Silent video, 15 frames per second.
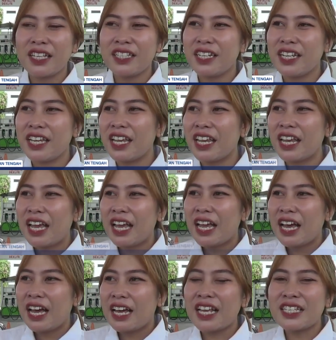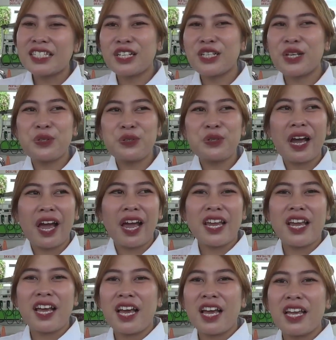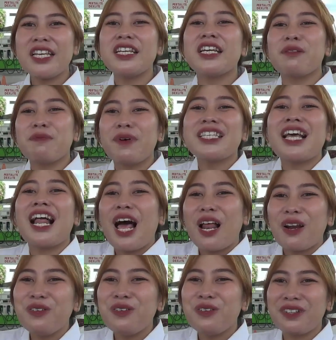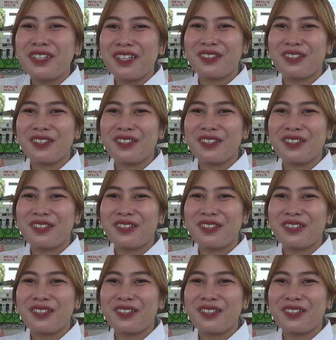Jadi rasanya tuh kayak ingat masa lalu